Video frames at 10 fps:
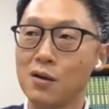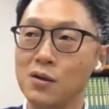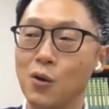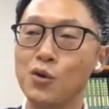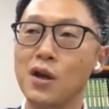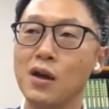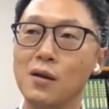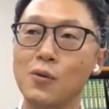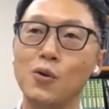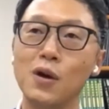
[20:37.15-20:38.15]
그
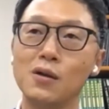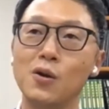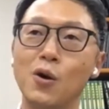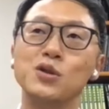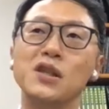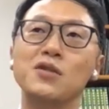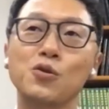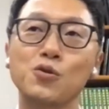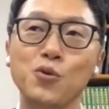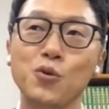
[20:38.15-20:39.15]
온라인의 공간은
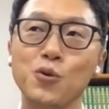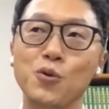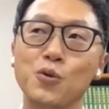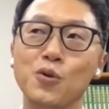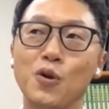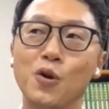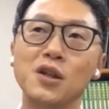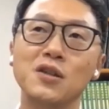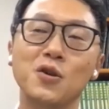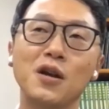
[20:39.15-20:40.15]

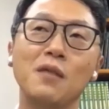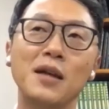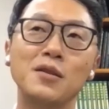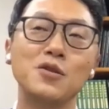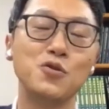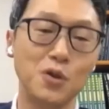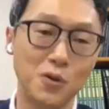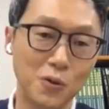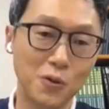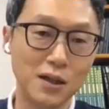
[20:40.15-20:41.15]
어디서나 만들 수 있는
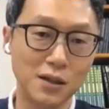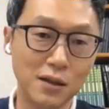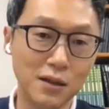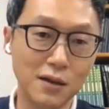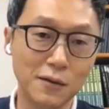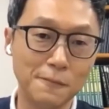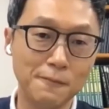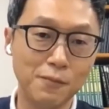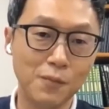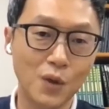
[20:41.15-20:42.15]
공간인데
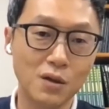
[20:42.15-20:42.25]
네네.